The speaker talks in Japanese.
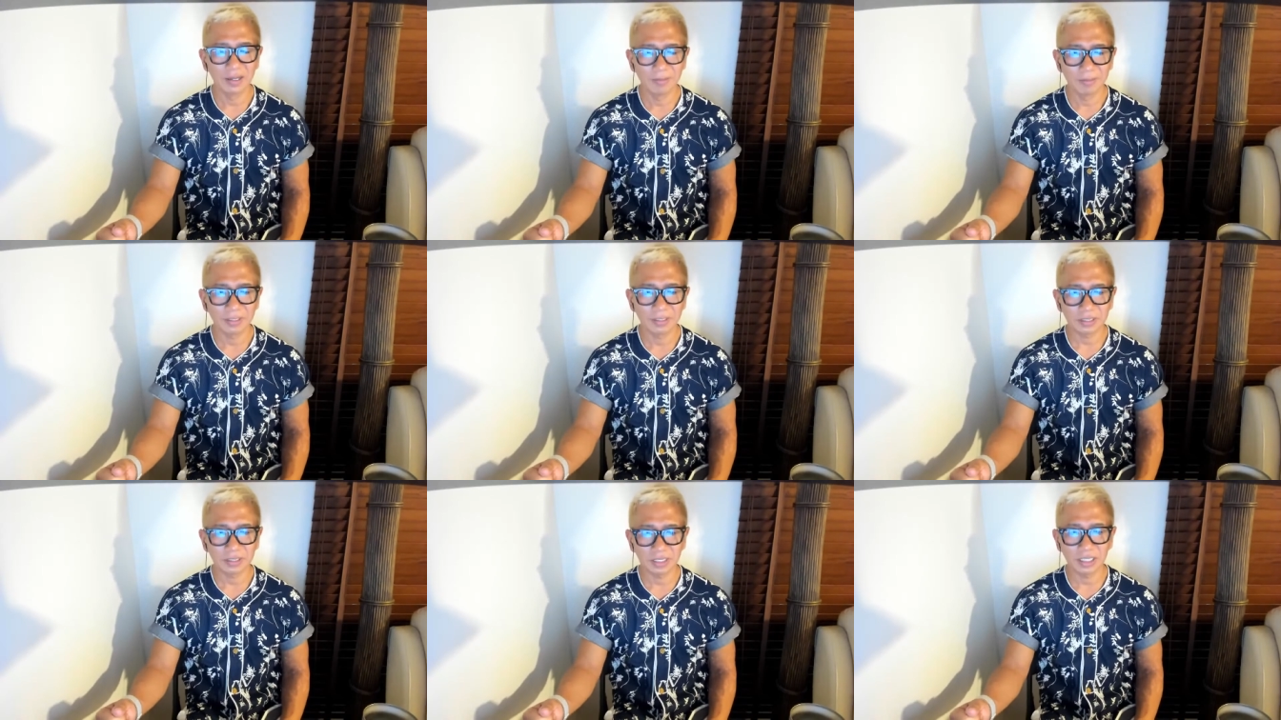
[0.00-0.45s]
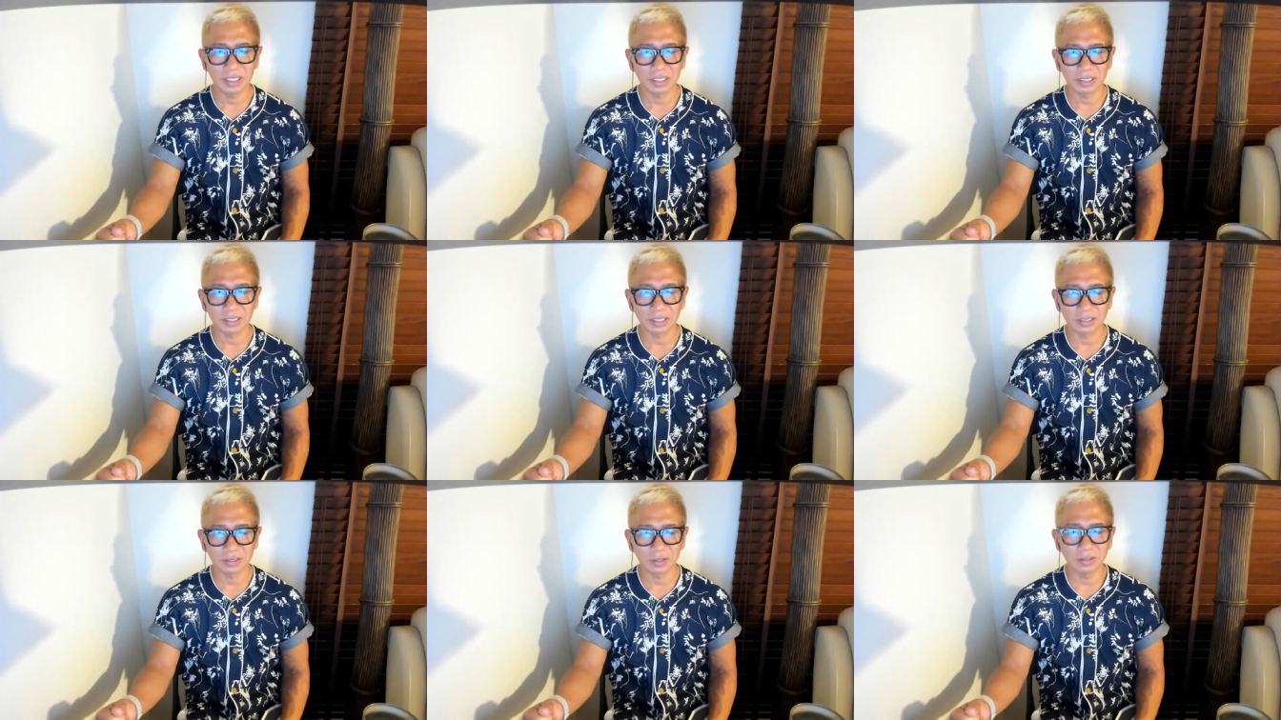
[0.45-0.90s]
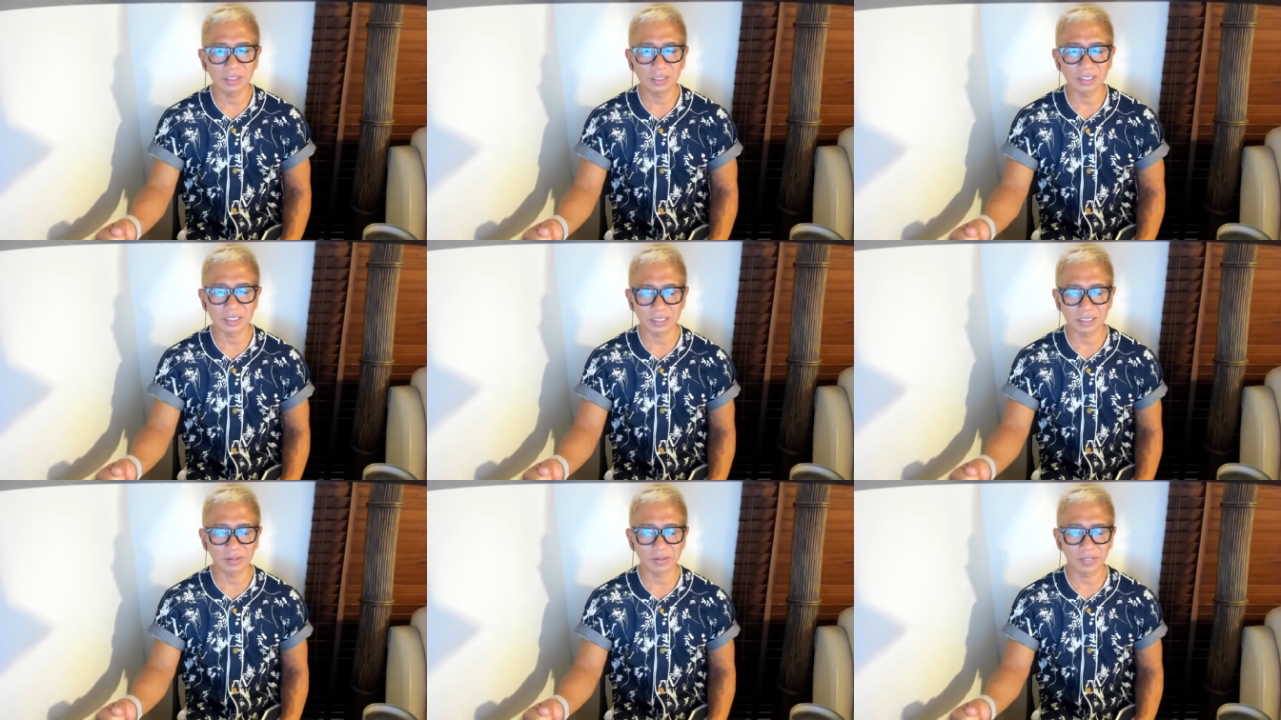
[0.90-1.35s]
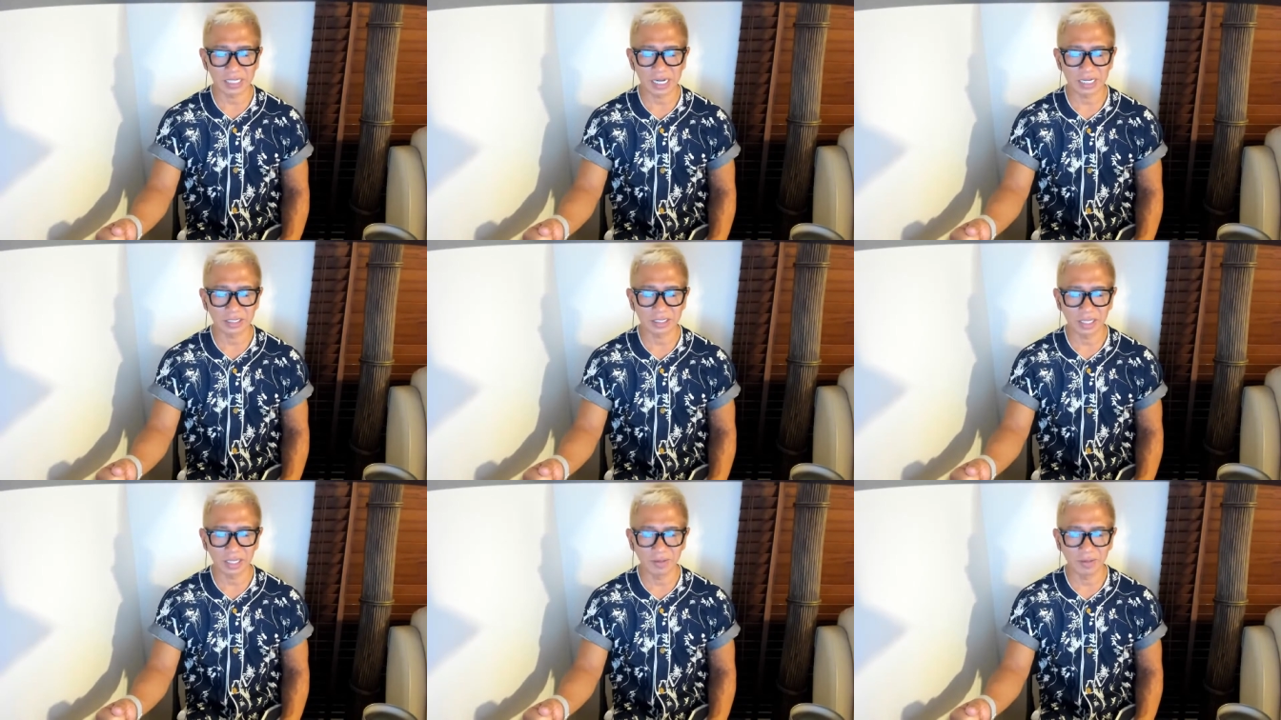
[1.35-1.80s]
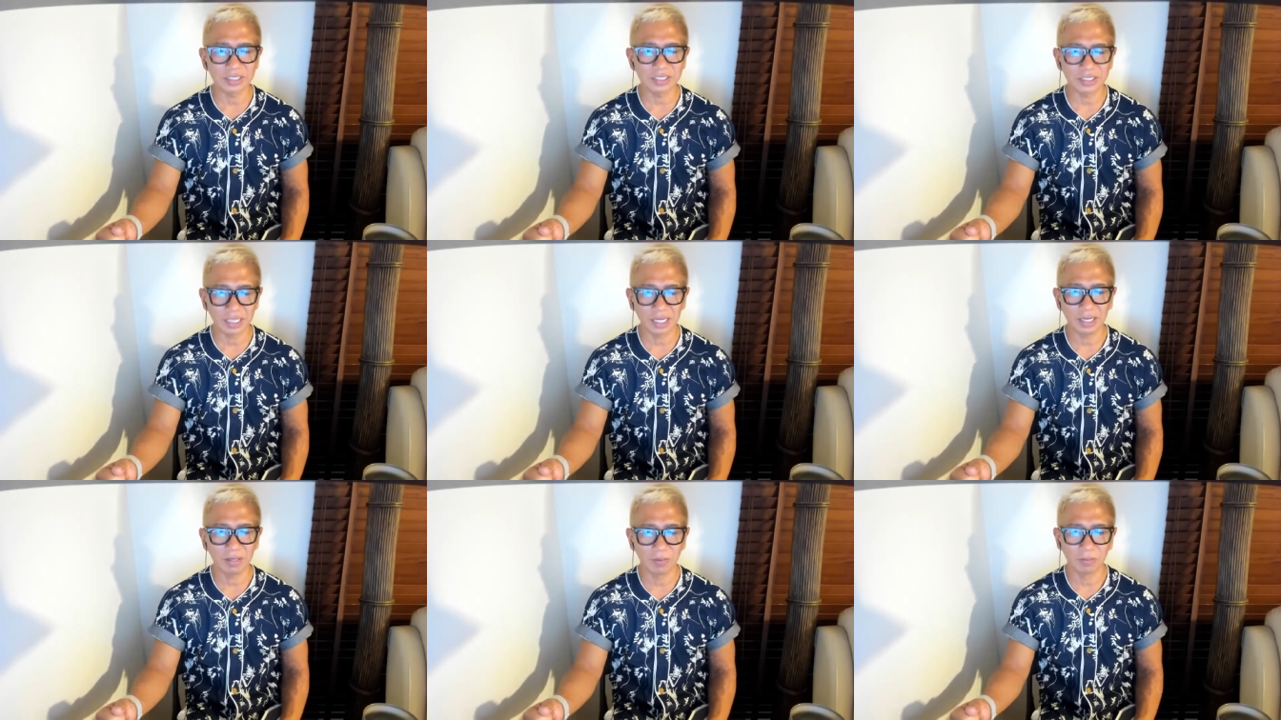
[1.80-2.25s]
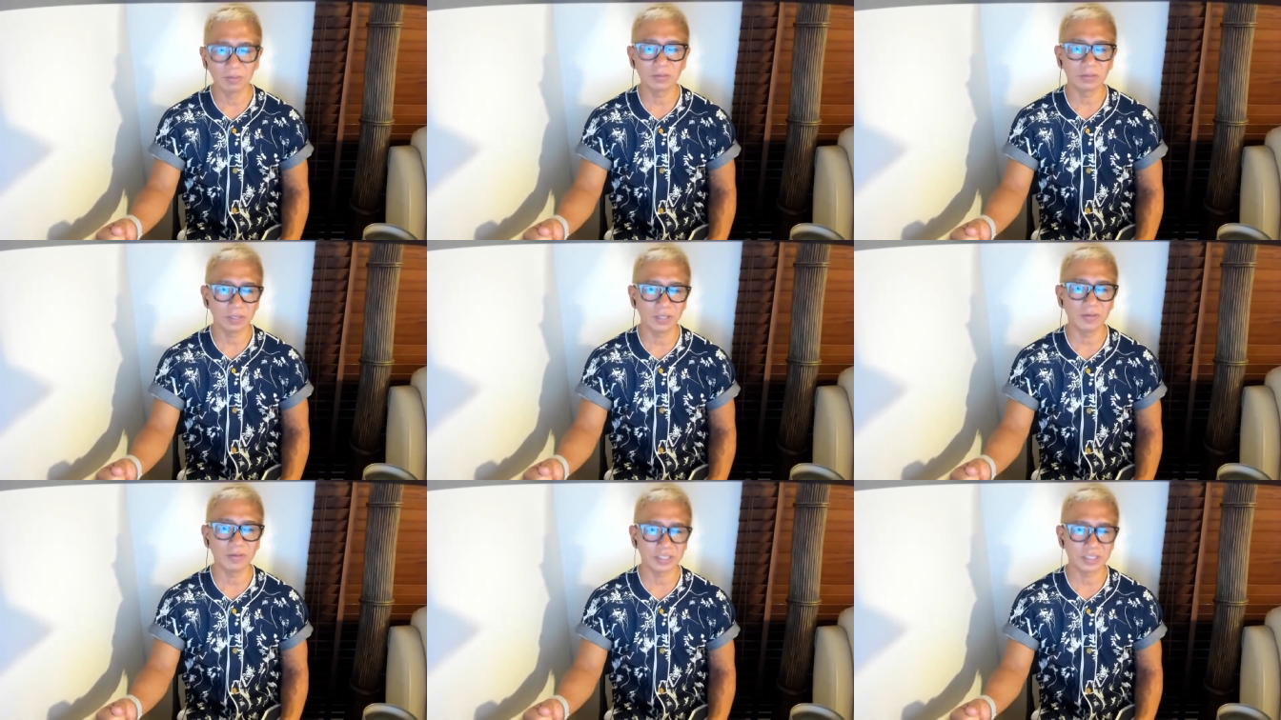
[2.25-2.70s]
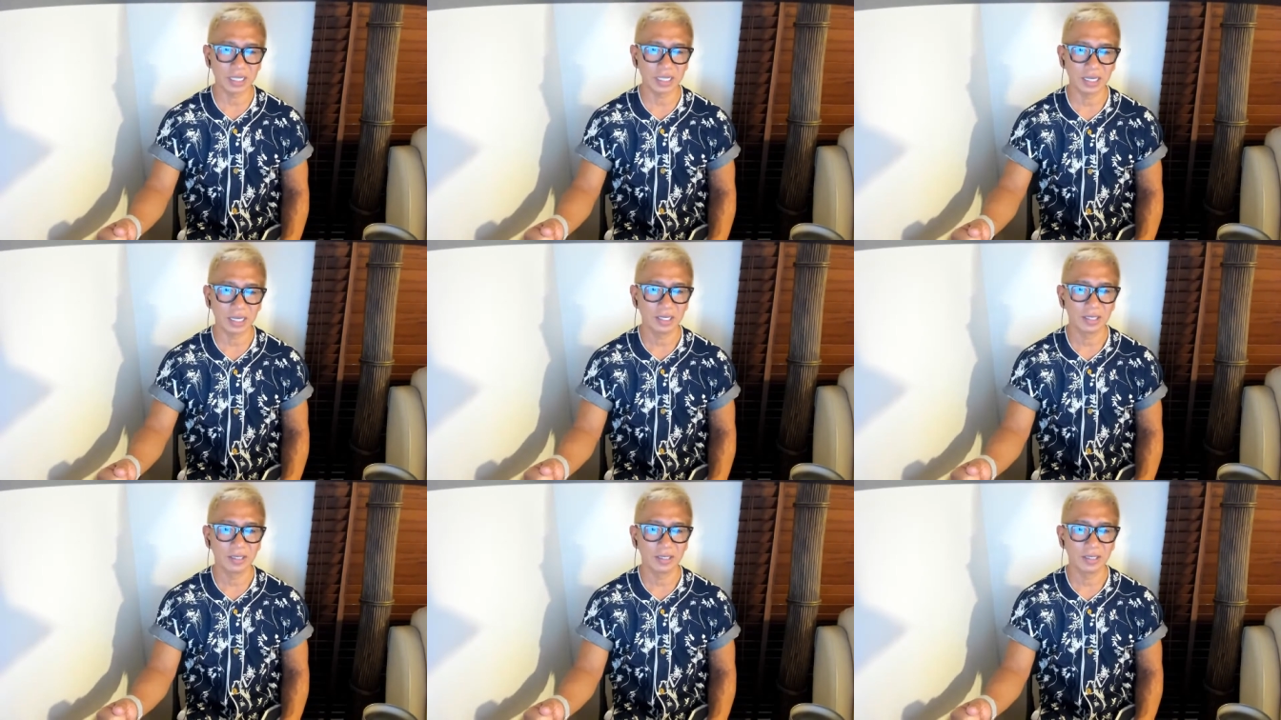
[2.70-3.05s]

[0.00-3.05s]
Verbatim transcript: 別に、忖度とかじゃなくて言わして。本当に言わして。